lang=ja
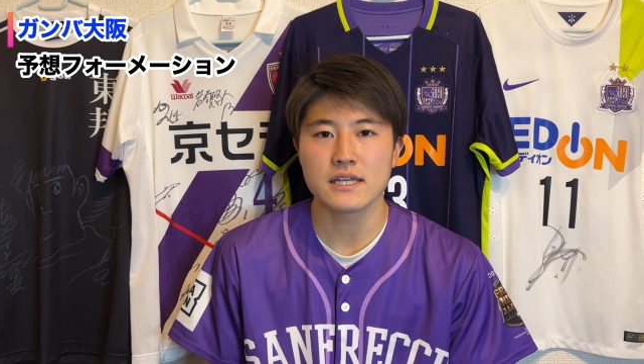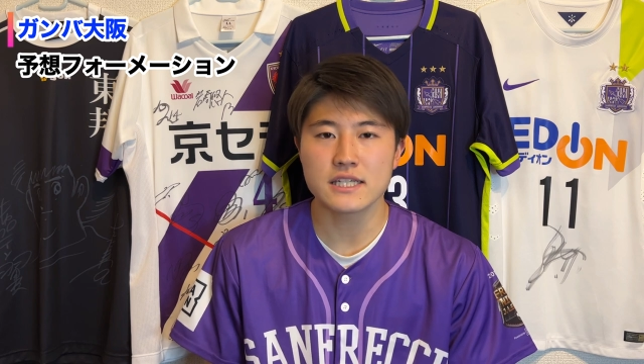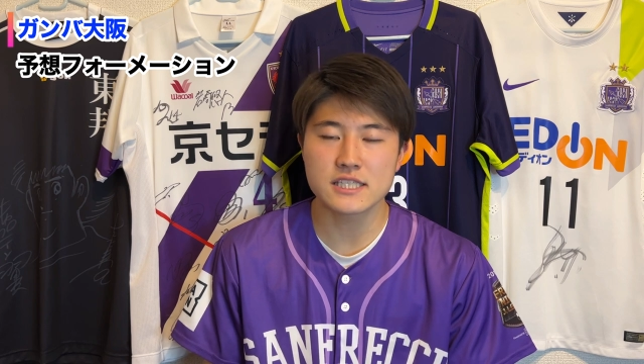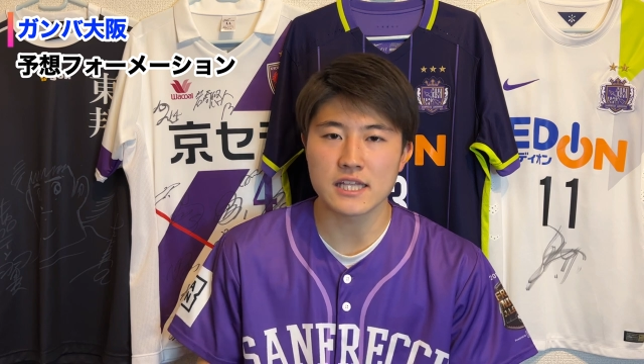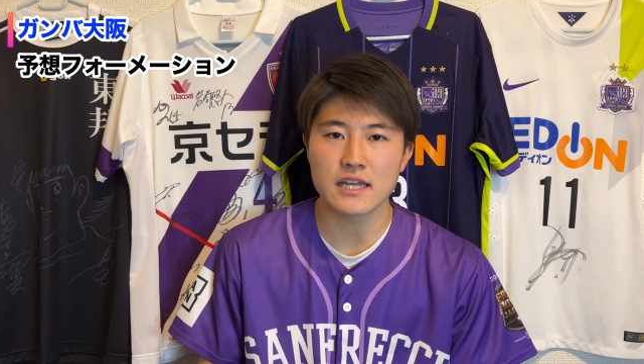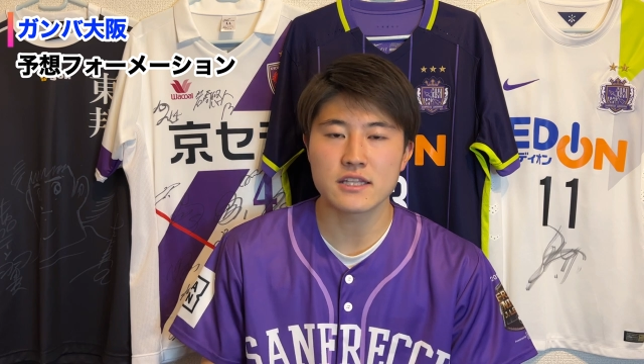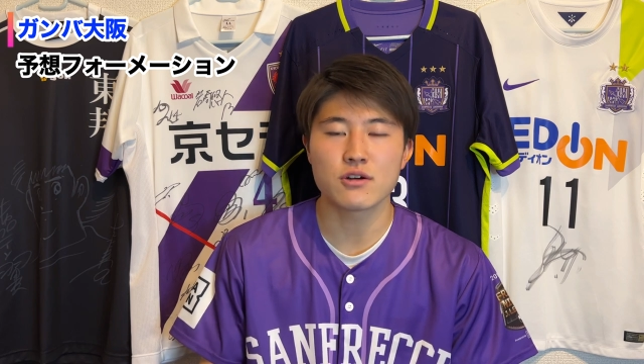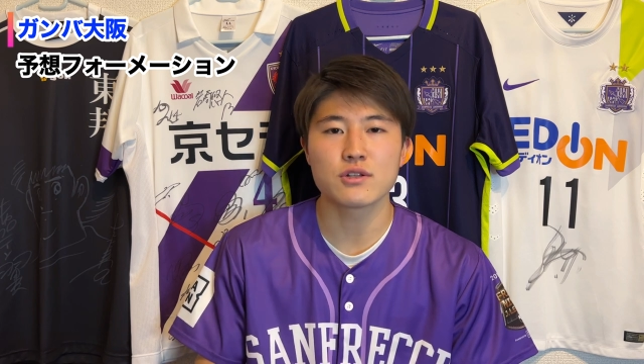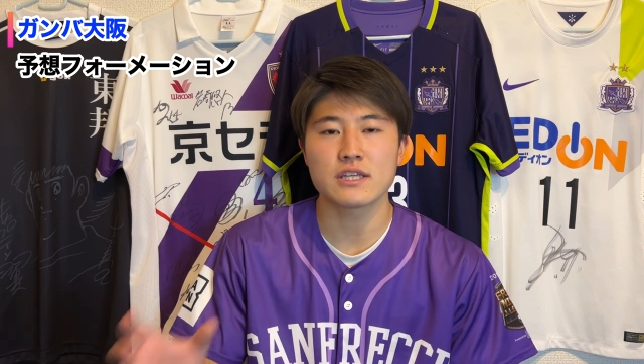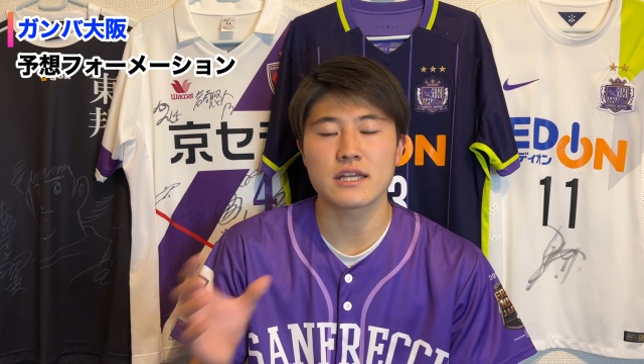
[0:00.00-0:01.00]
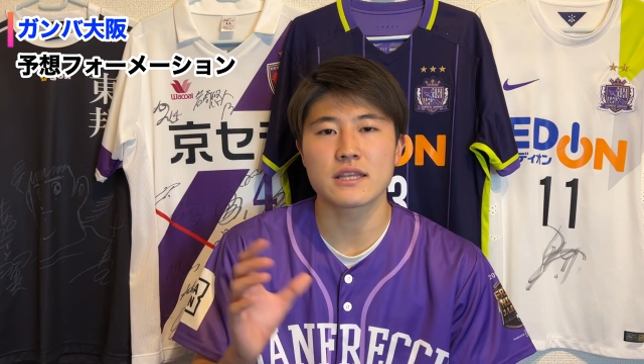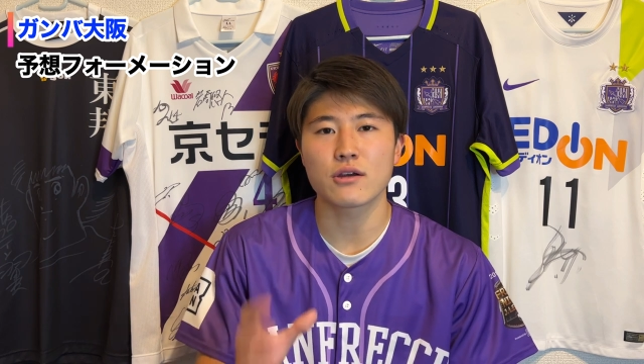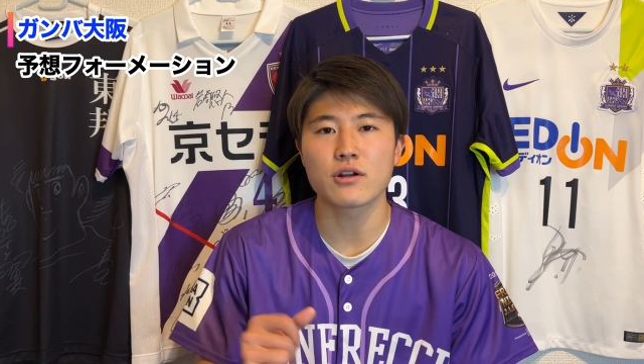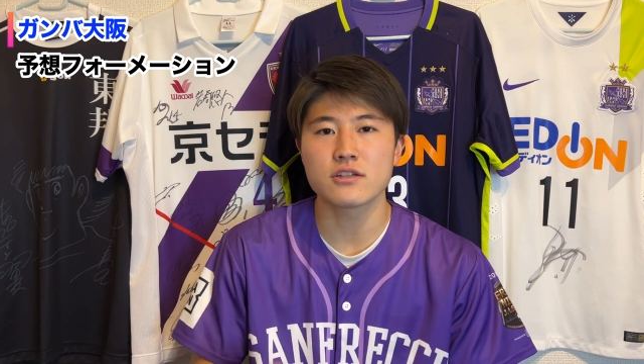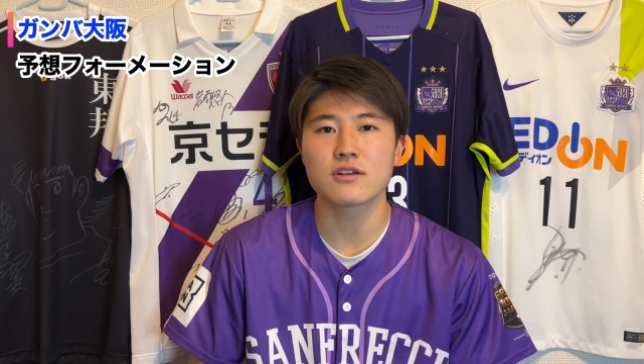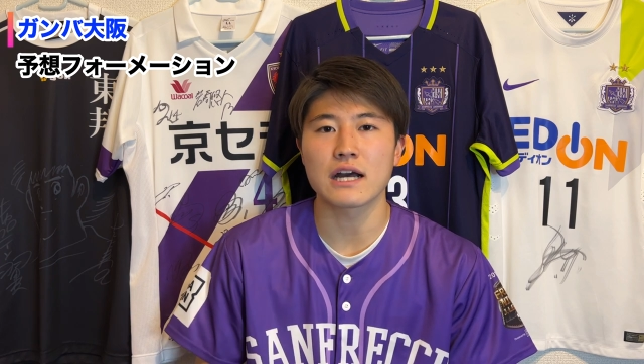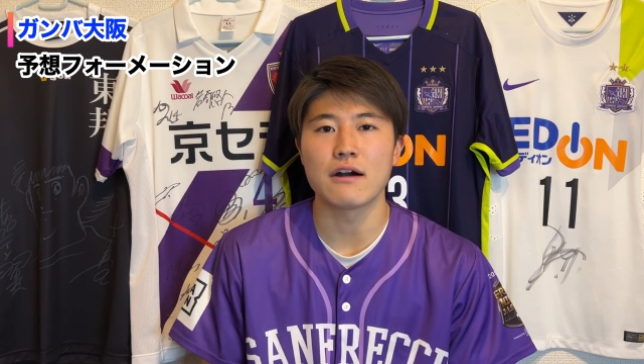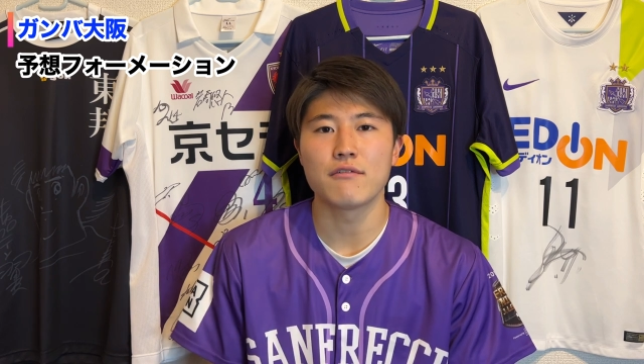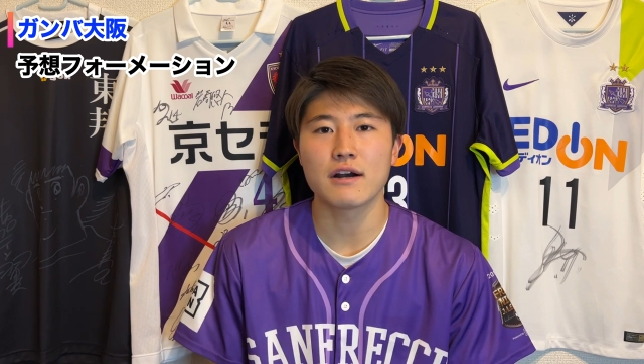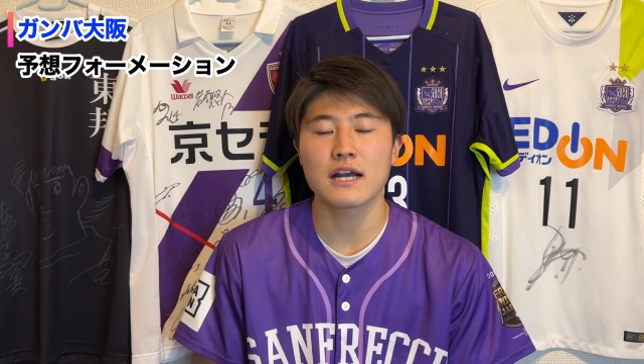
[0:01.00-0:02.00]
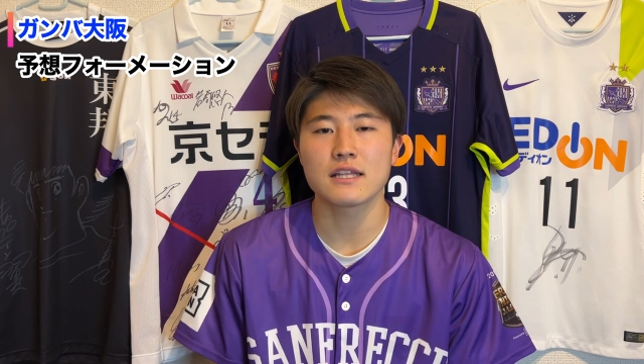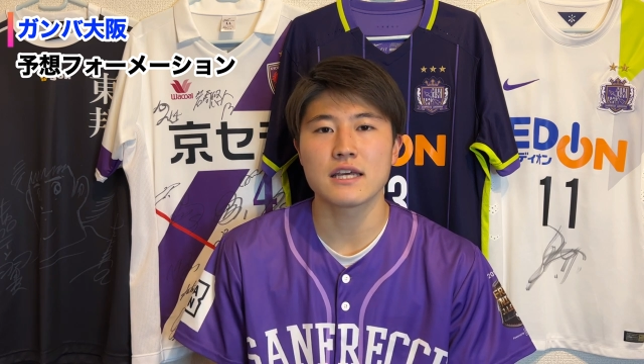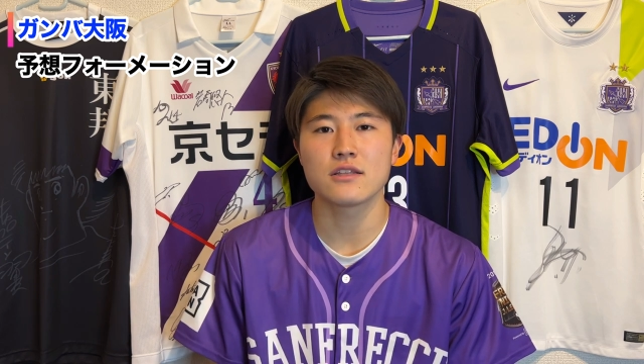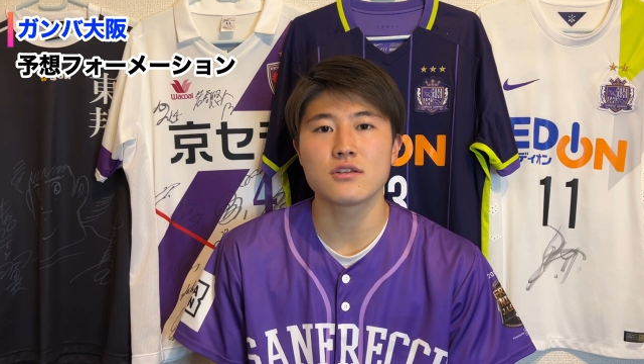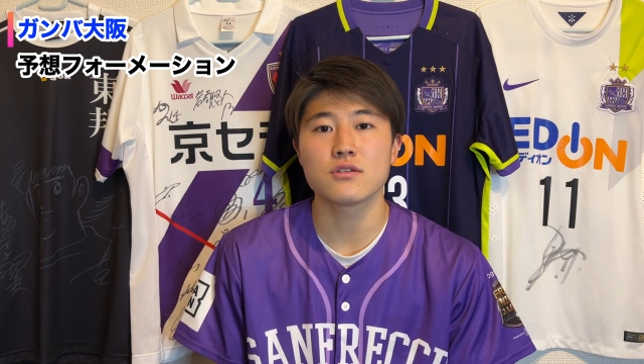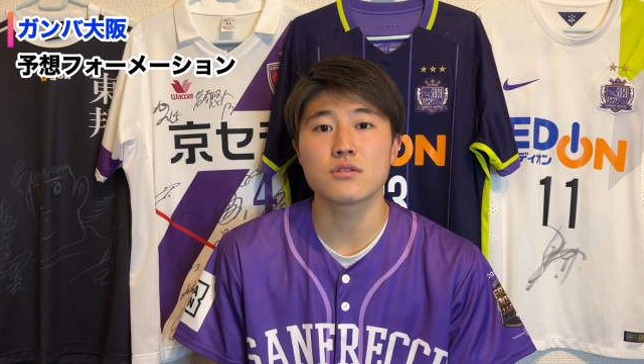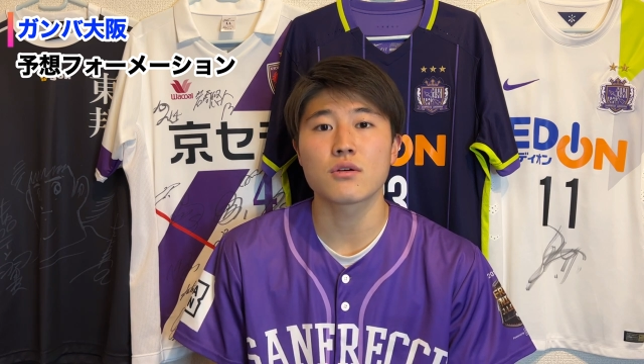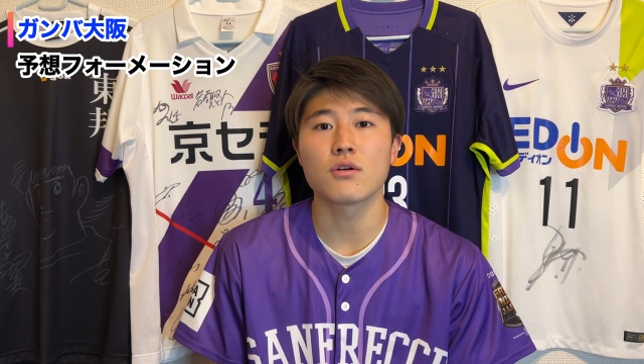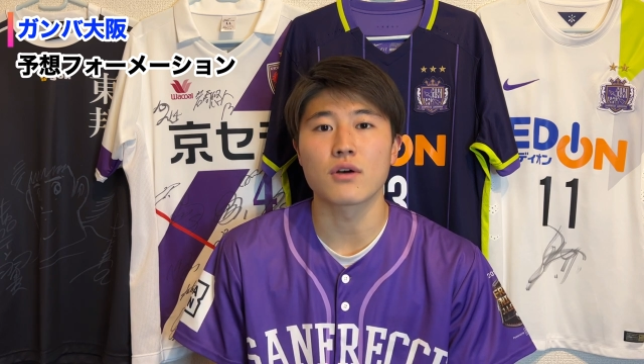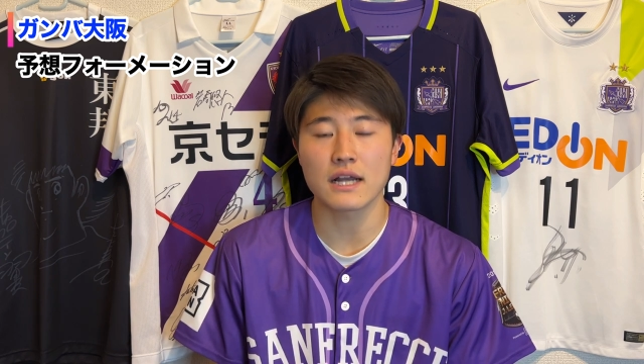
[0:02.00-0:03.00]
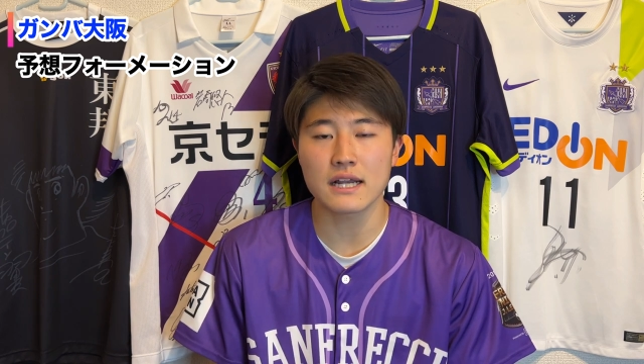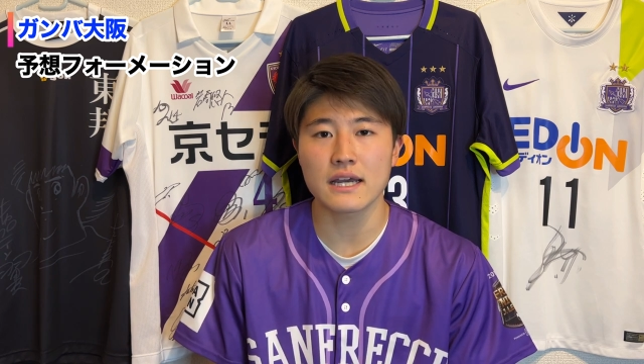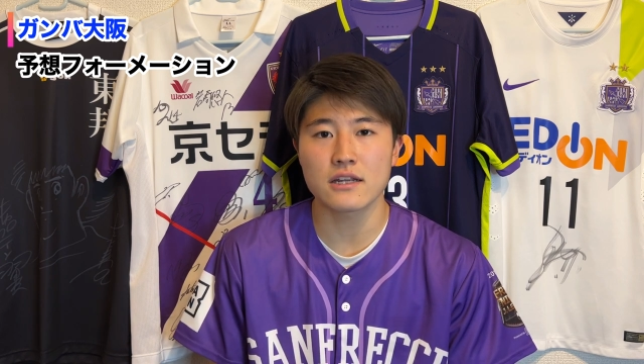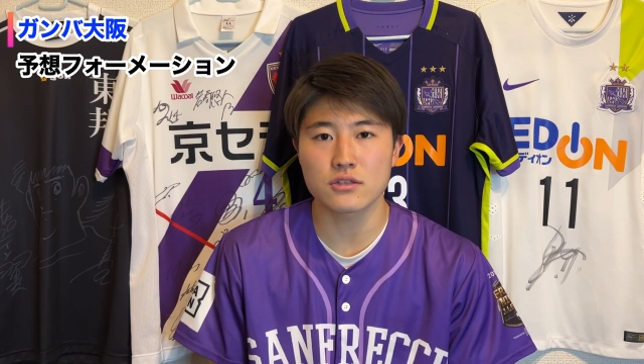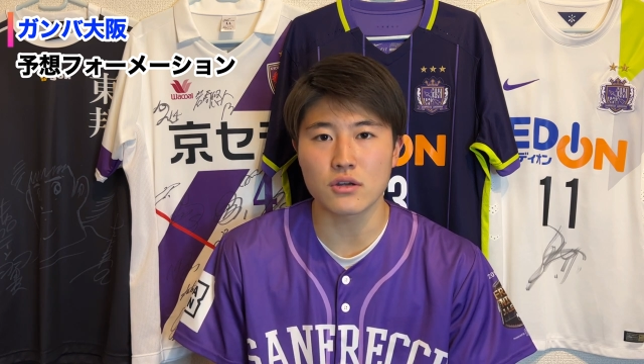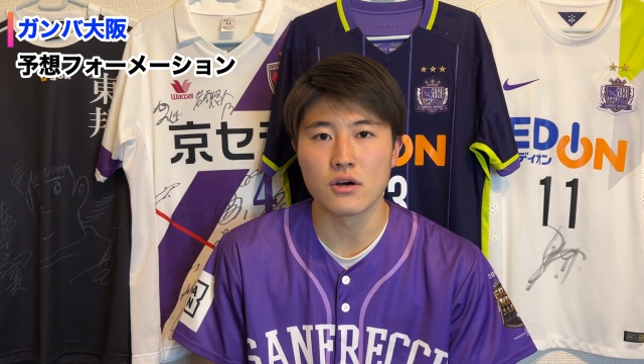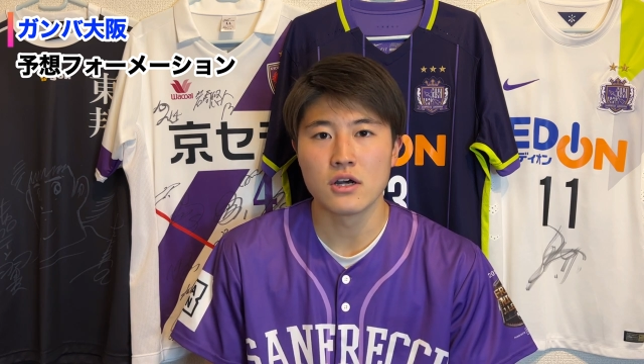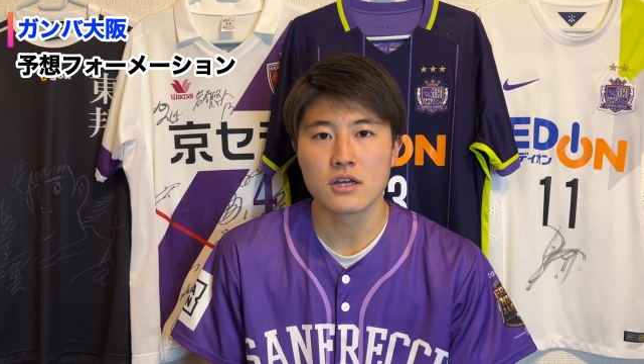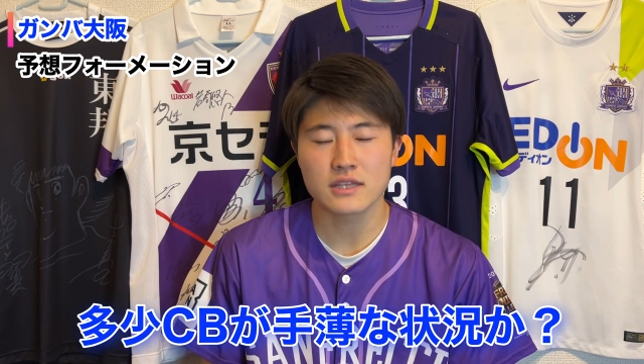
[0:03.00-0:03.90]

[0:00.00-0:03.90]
いつね、日本にやってこれるのかわからないというところを考えると、